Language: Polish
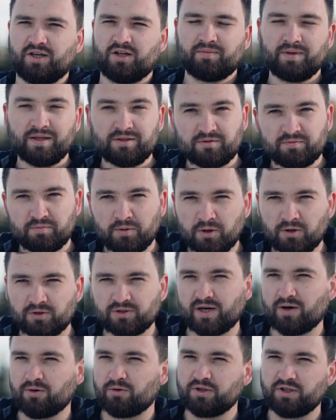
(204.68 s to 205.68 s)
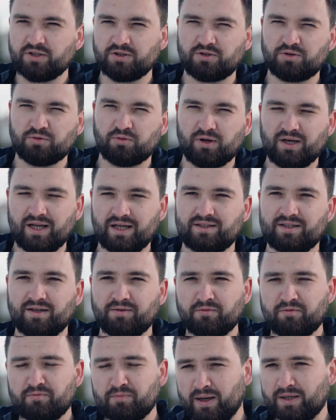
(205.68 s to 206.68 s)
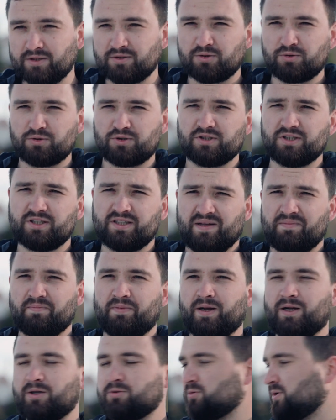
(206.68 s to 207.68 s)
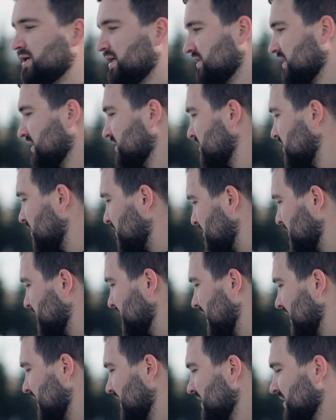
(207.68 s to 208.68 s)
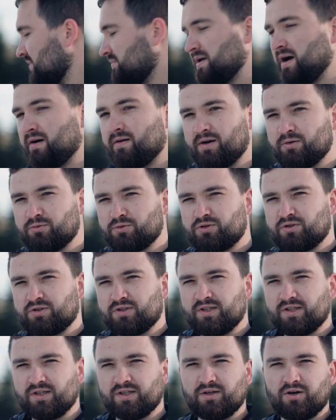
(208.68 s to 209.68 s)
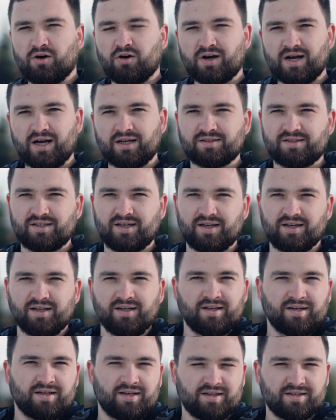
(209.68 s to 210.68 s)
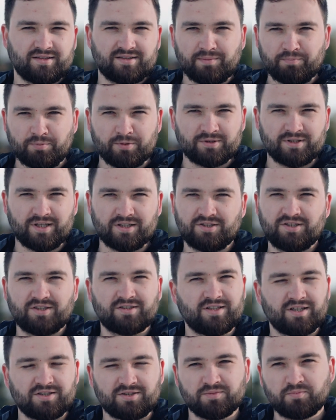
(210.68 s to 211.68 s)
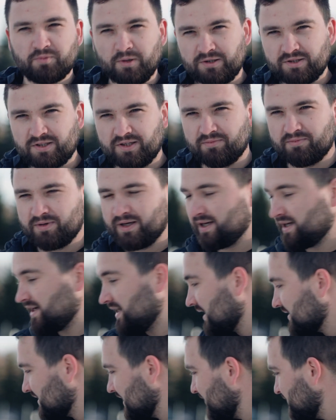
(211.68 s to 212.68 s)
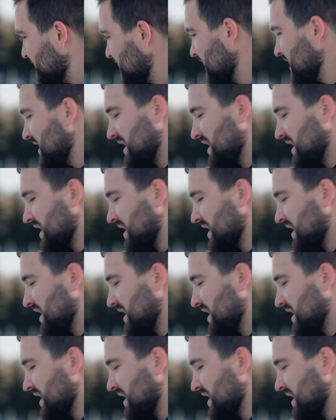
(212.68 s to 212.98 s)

km pokonało, jeździło latem w bardzo różnych temperaturach, także opona miała już e, okazję e, zapoznać się z naszym polskim e, latem.